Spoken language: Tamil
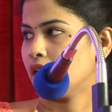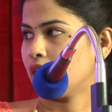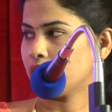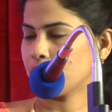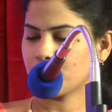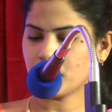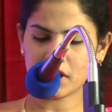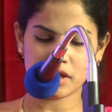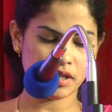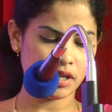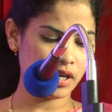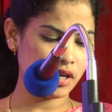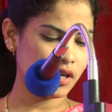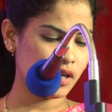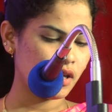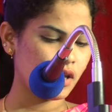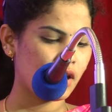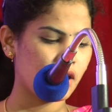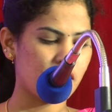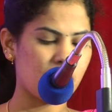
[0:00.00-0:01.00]
என்பதை
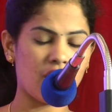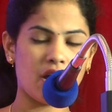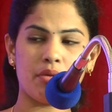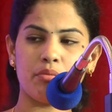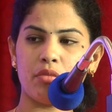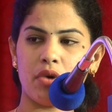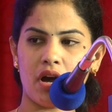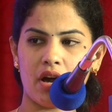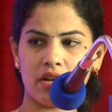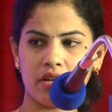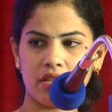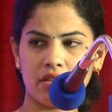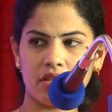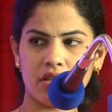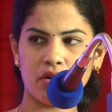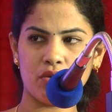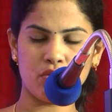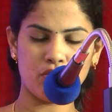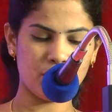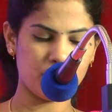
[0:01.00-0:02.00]
நாம்
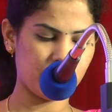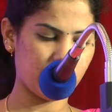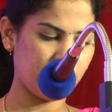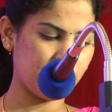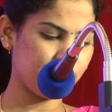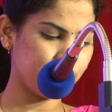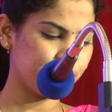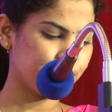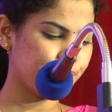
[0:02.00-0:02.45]
அறிந்த உண்மை